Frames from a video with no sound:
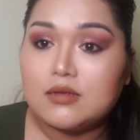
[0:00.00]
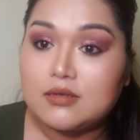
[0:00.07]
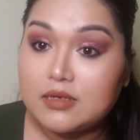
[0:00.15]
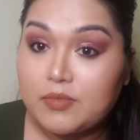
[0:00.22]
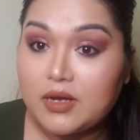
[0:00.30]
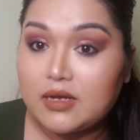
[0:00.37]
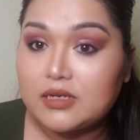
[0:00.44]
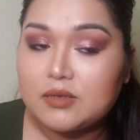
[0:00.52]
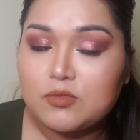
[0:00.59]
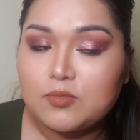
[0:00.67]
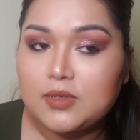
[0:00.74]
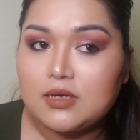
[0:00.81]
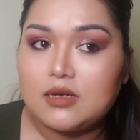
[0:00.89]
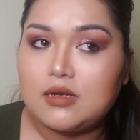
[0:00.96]
'di ba? Hindi mo
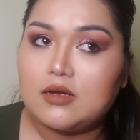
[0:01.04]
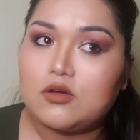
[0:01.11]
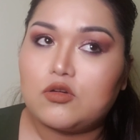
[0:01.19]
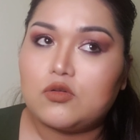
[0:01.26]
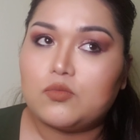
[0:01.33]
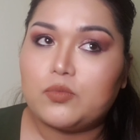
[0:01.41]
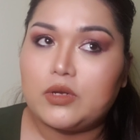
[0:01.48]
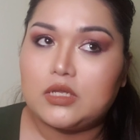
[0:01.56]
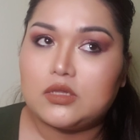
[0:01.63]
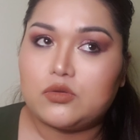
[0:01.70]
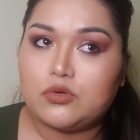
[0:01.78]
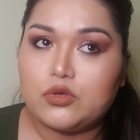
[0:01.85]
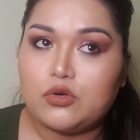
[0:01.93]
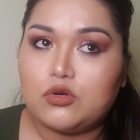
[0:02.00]

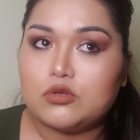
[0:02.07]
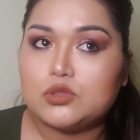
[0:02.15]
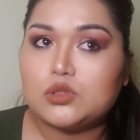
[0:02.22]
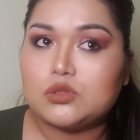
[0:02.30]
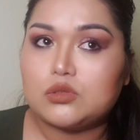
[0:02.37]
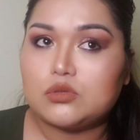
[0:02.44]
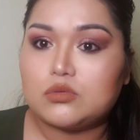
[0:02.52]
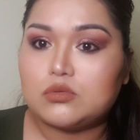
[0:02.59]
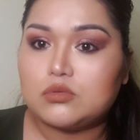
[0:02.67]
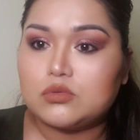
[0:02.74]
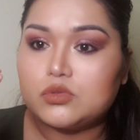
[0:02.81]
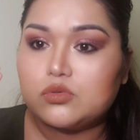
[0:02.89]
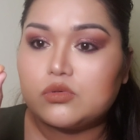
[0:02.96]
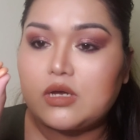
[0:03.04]
makukumpleto yung
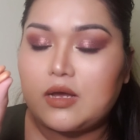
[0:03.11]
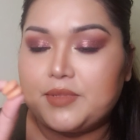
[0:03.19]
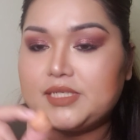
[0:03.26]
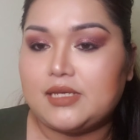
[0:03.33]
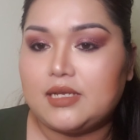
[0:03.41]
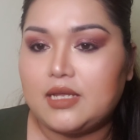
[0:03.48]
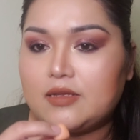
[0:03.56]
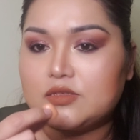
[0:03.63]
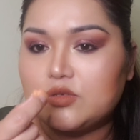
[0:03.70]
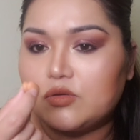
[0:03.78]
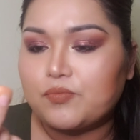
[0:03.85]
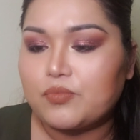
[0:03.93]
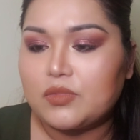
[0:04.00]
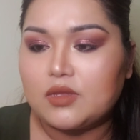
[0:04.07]
two gamis a day. So,